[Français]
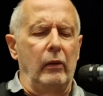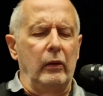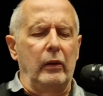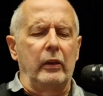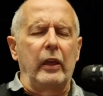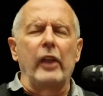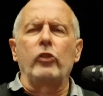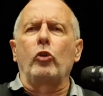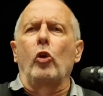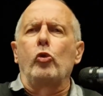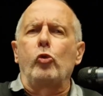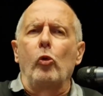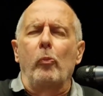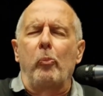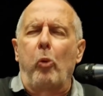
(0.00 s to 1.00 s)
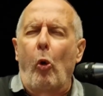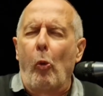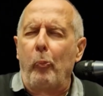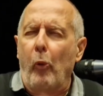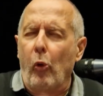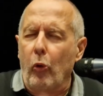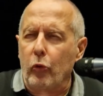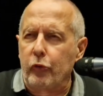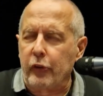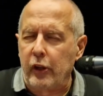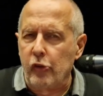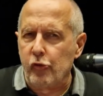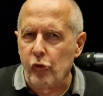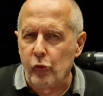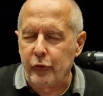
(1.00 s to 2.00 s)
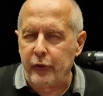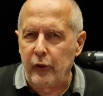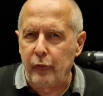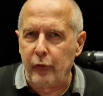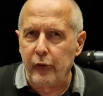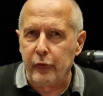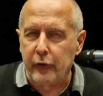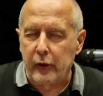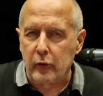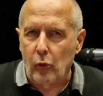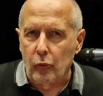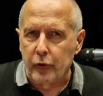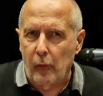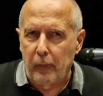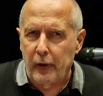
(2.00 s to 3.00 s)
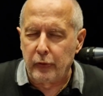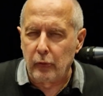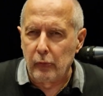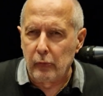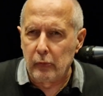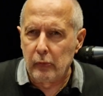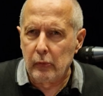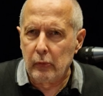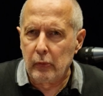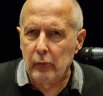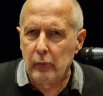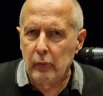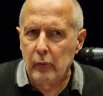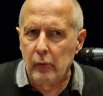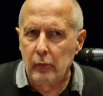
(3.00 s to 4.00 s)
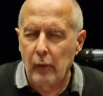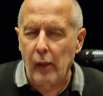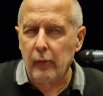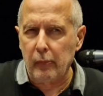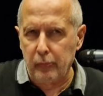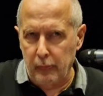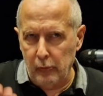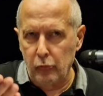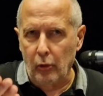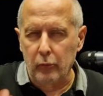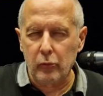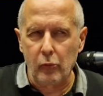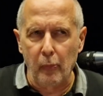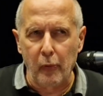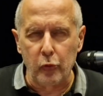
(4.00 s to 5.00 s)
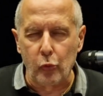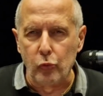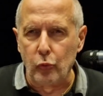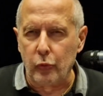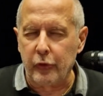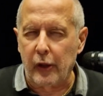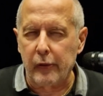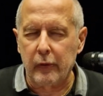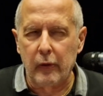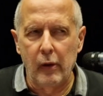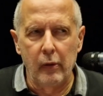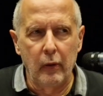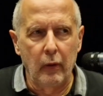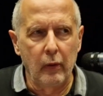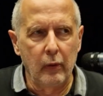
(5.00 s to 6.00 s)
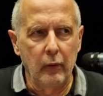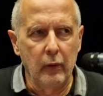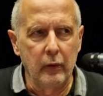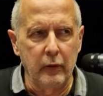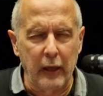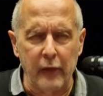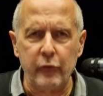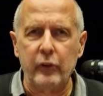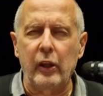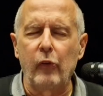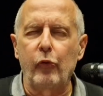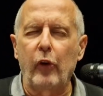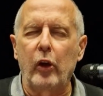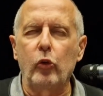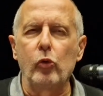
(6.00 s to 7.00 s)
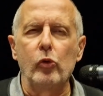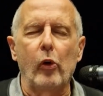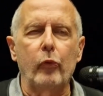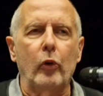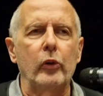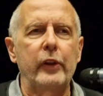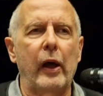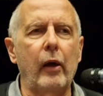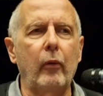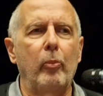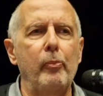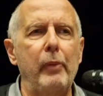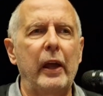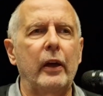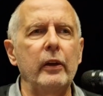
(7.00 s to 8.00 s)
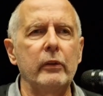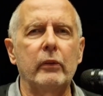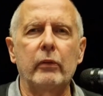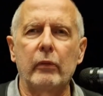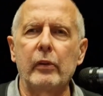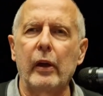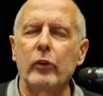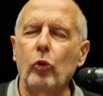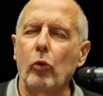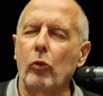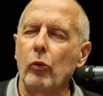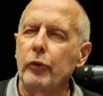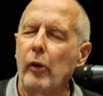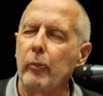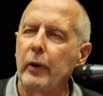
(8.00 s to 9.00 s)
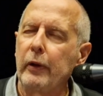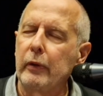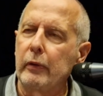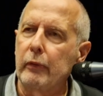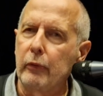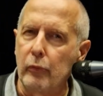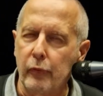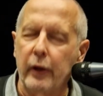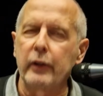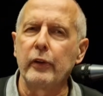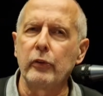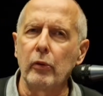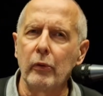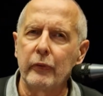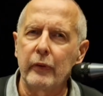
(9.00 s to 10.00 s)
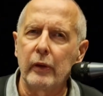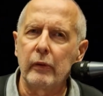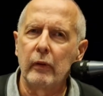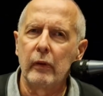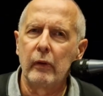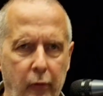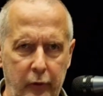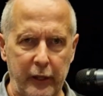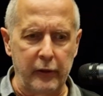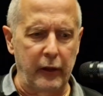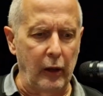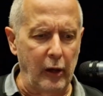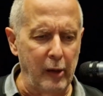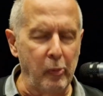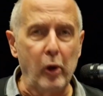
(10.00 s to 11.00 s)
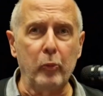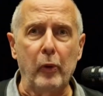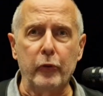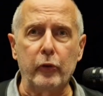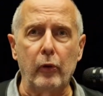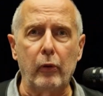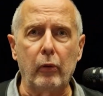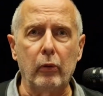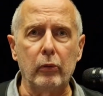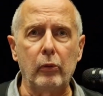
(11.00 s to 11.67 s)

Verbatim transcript: qu'est-ce que tu me proposes qui justifie cette contemplation ben, demandons-nous ça. Qu'est-ce qui fait qu'une œuvre d'art mérite d'être contemplée C'est une vraie question, ça. Regardez, les blockbusters.